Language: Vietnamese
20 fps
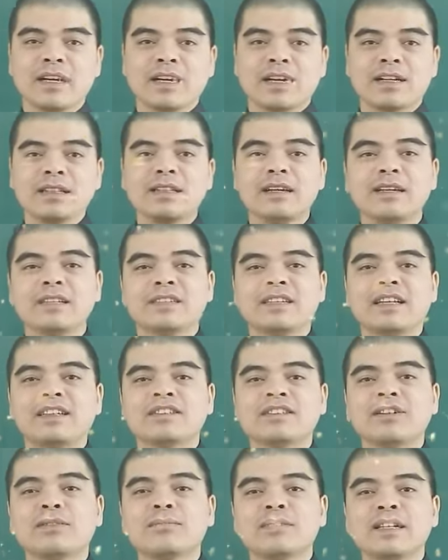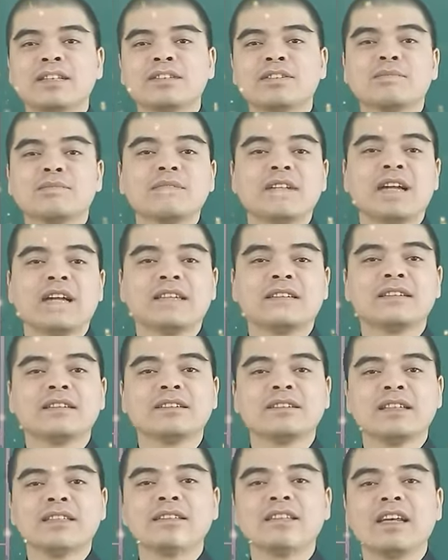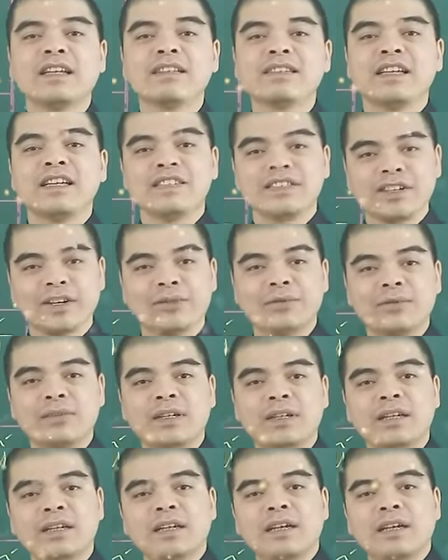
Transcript: cái thời gian sông đất sông nhà thường diễn ra nhanh chóng